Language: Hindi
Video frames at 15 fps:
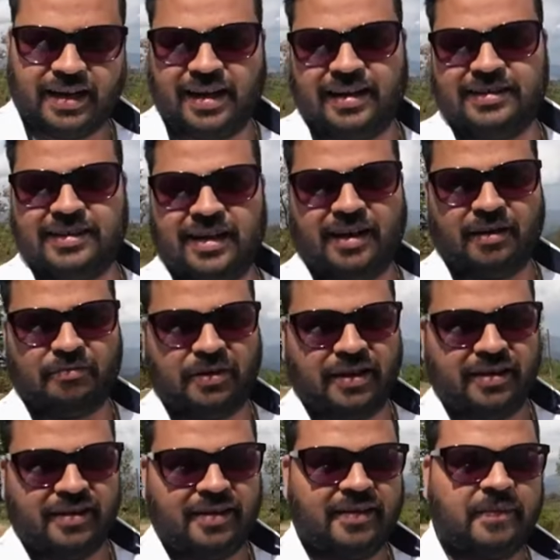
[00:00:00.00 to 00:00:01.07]
क्या हाल चाल आपके
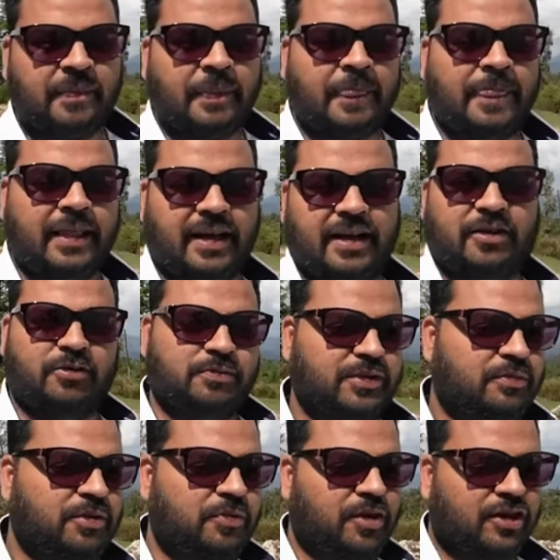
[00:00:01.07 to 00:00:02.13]
आई होप
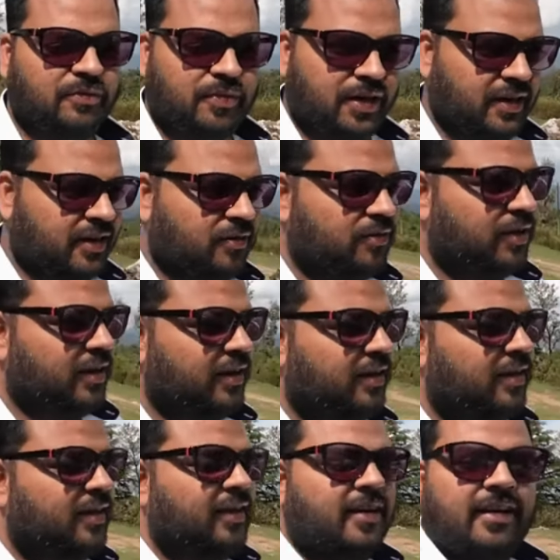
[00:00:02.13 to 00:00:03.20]
सभी बहुत बढ़िया होंगे
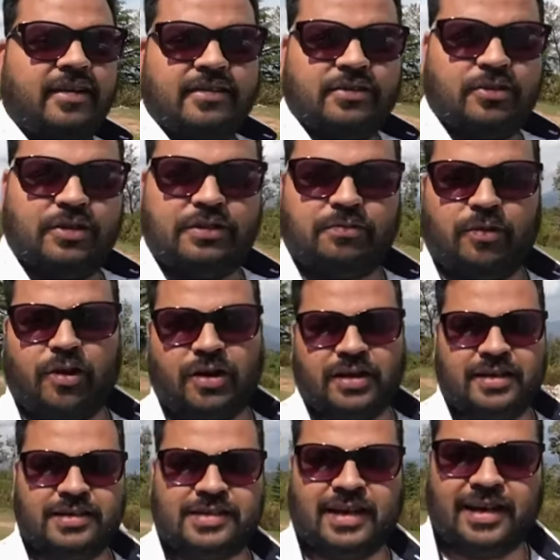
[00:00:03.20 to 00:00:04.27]
सो so, इस ब्लॉग
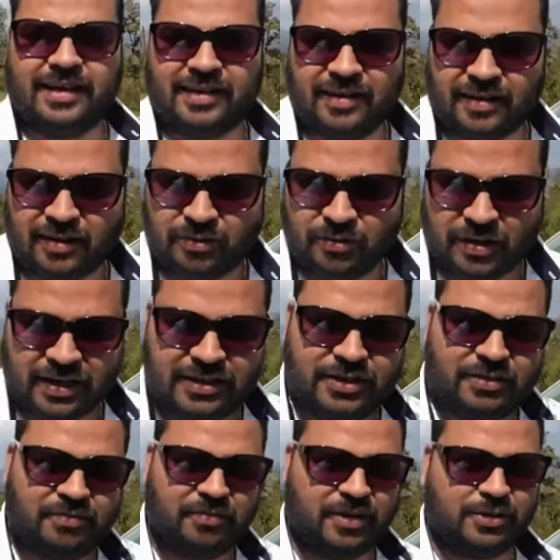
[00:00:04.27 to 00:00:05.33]
की स्टार्ट कर रहा हूँ आज
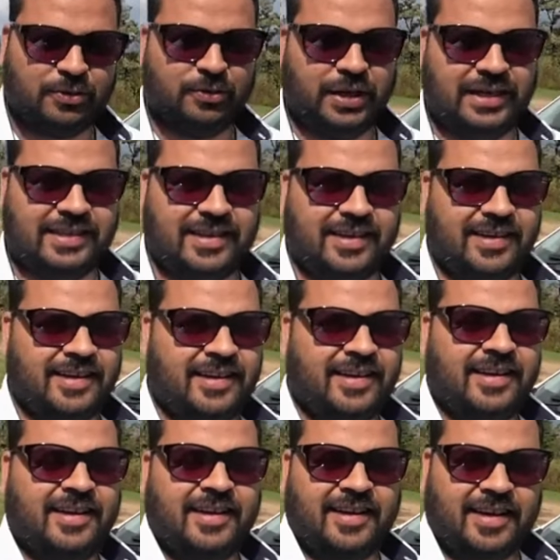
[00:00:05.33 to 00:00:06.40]
मसूरी से
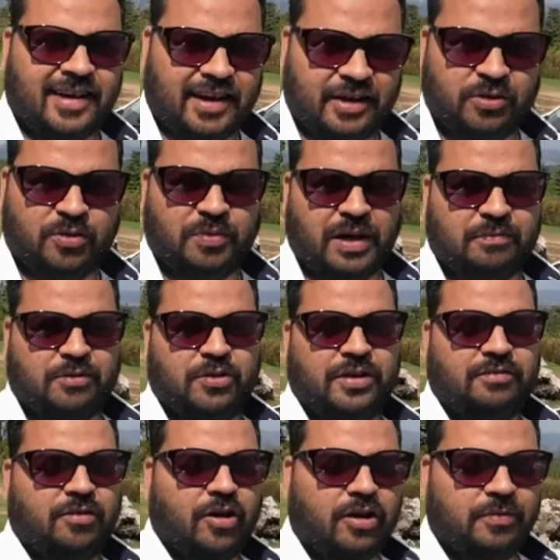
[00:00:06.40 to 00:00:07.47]
आई होप आपको ये
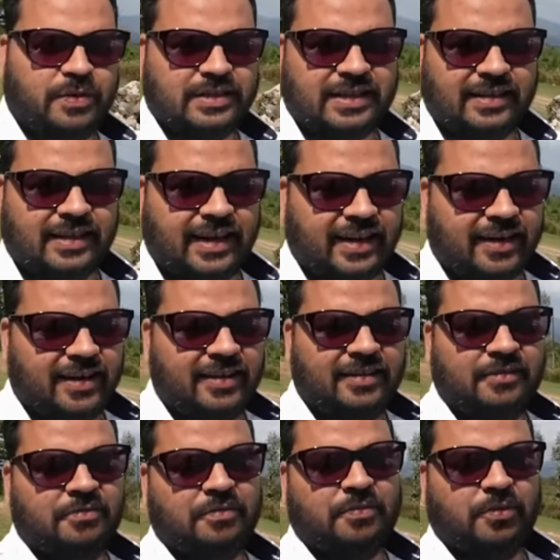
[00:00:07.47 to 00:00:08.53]
ब्लॉग पसंद आएगा
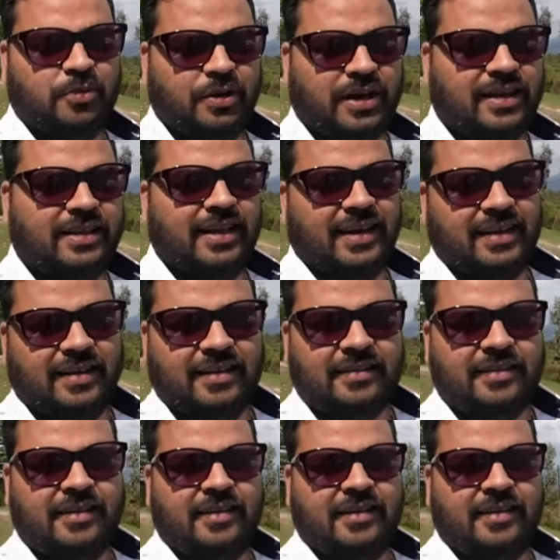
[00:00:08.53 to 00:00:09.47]
पूरा देखना